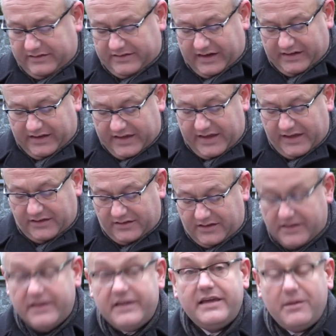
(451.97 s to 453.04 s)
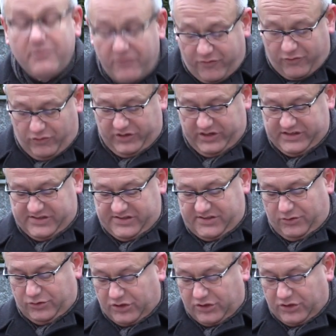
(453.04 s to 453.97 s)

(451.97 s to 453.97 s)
der gegen die Impfung ist